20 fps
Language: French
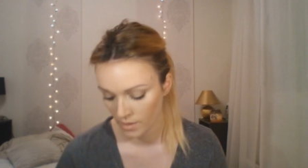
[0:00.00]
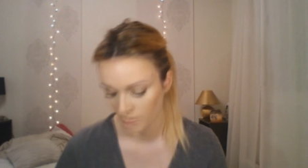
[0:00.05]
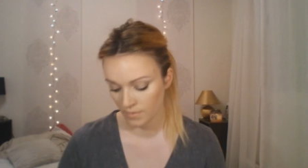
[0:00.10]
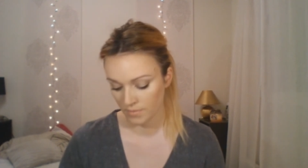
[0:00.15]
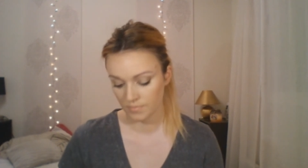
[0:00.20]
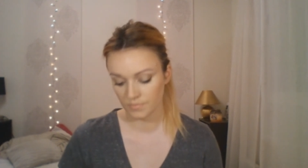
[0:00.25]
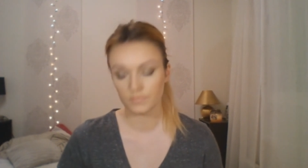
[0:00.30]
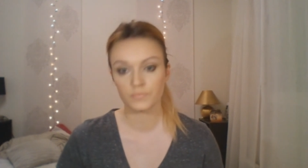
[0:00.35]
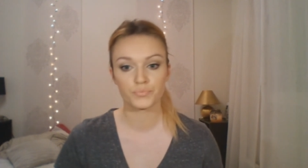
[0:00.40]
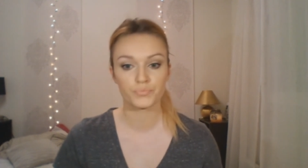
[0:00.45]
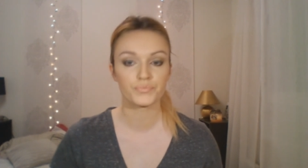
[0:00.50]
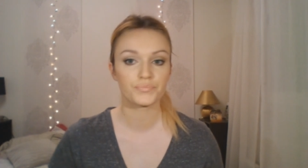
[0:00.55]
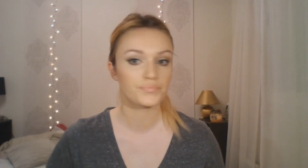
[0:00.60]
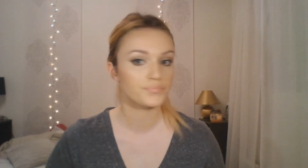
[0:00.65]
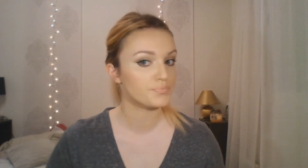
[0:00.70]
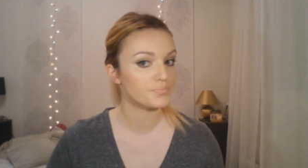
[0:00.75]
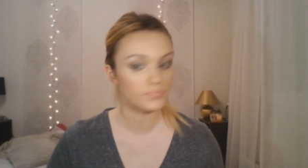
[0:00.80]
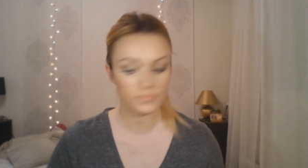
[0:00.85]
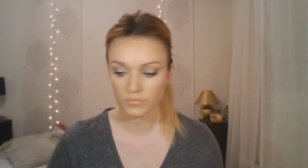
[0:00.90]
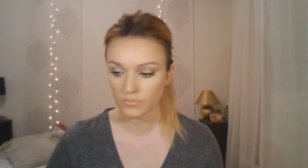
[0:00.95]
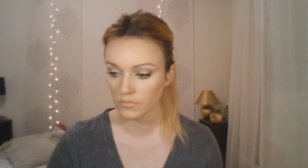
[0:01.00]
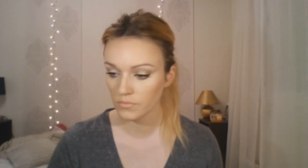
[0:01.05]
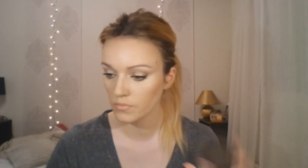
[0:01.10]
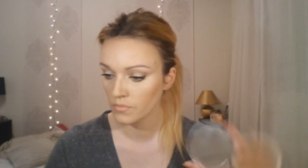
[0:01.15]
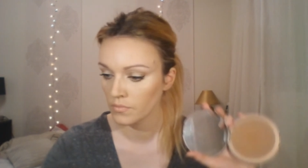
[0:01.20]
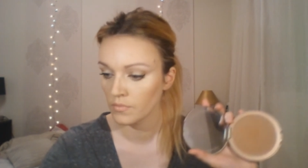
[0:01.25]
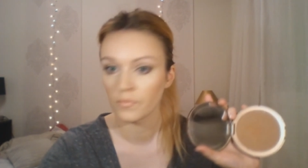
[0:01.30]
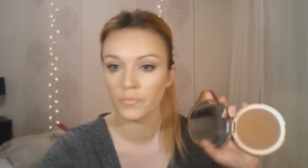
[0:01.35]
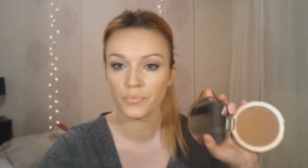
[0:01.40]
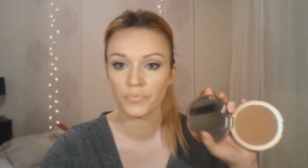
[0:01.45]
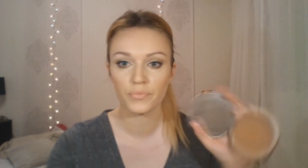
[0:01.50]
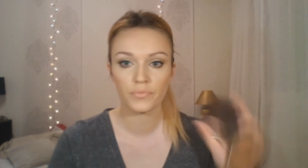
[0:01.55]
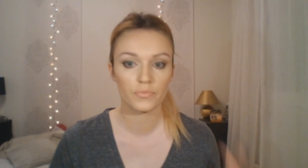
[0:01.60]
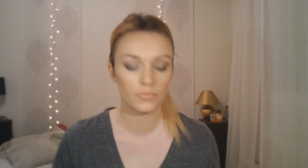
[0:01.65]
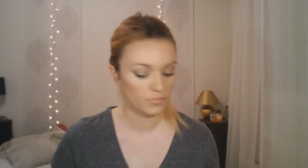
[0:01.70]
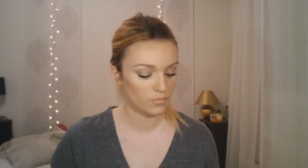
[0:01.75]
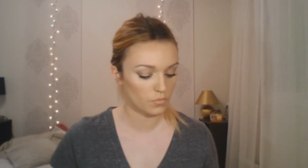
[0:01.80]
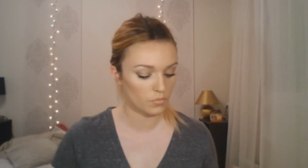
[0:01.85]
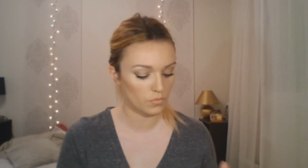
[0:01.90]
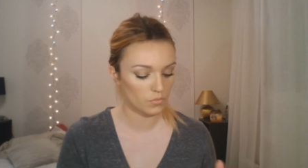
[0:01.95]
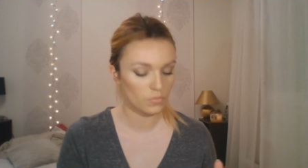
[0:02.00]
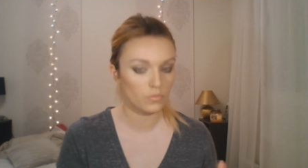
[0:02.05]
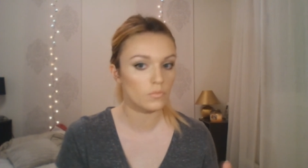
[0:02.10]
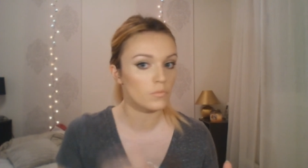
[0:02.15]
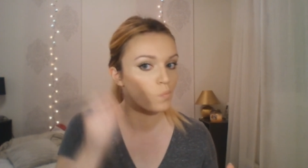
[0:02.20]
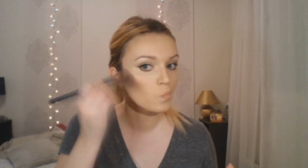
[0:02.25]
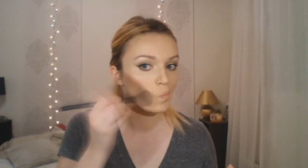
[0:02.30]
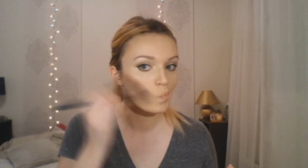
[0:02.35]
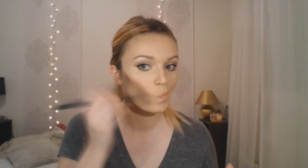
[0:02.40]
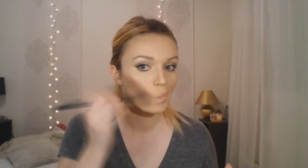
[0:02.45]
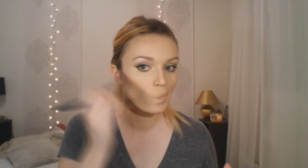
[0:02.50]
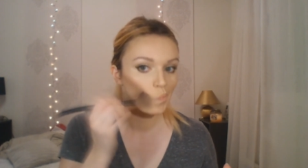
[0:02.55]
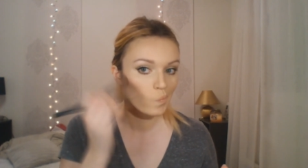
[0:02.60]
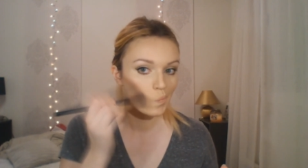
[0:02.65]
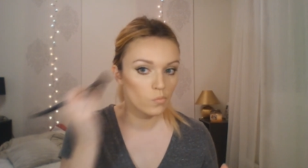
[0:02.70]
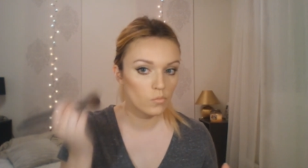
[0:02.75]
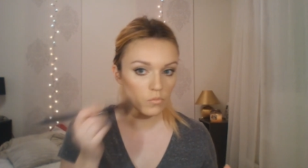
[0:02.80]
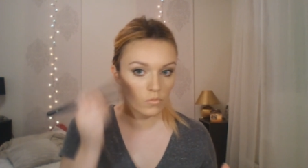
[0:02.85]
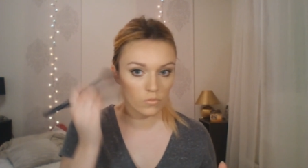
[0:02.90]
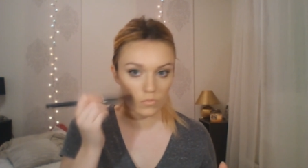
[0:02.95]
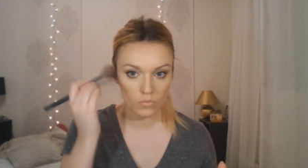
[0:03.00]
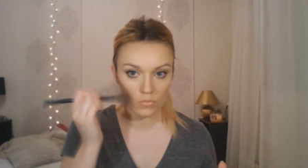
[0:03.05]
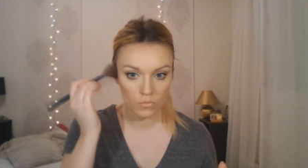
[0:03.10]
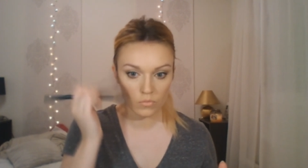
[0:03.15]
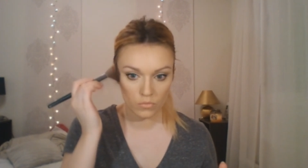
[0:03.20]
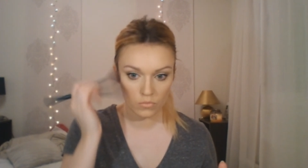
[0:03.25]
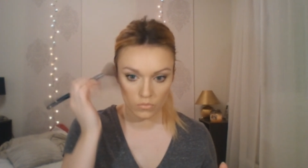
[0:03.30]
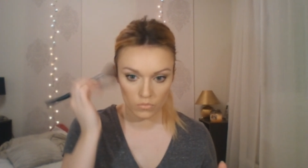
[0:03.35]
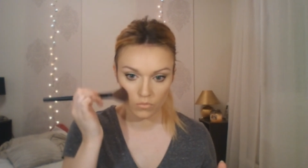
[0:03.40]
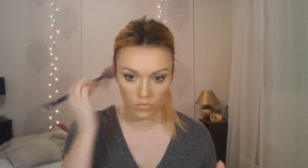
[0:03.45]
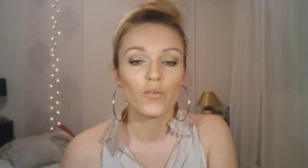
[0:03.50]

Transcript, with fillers: avez vu. Et donc j'applique le gloss surtout au centre.